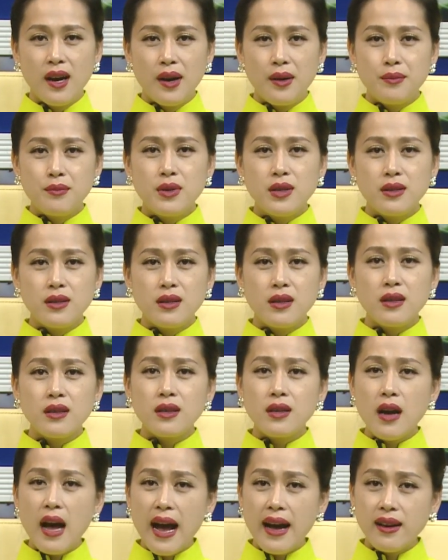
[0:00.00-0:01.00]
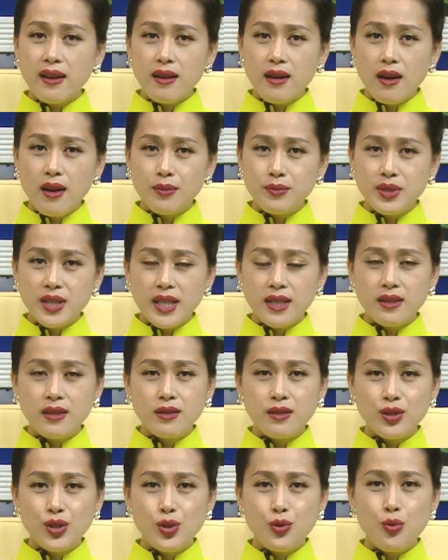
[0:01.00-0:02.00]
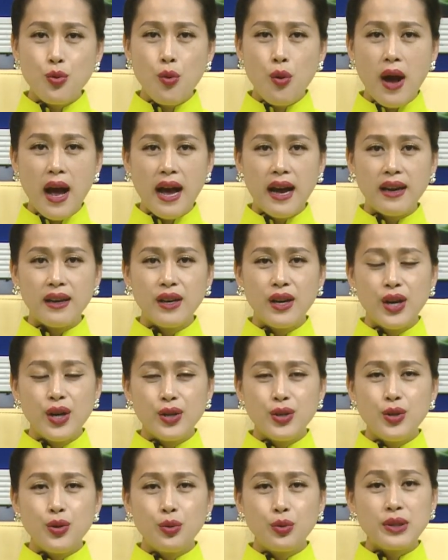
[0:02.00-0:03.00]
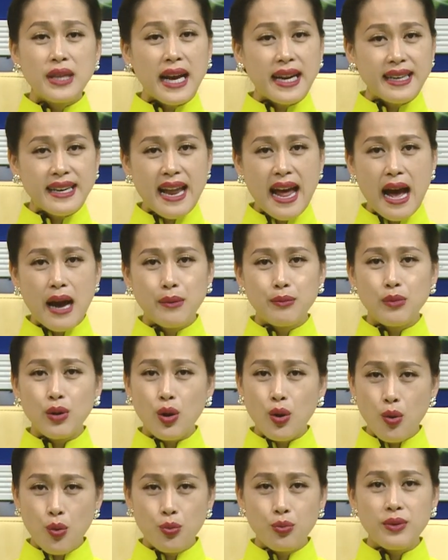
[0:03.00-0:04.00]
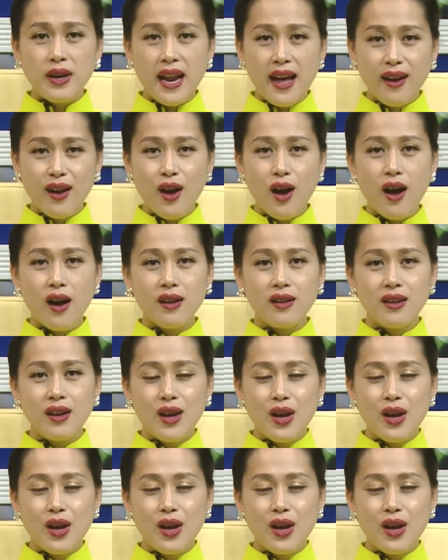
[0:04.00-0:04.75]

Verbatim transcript: bữa ăn cơm trên đường du ngoạn, dù thanh đạm cũng là ngon,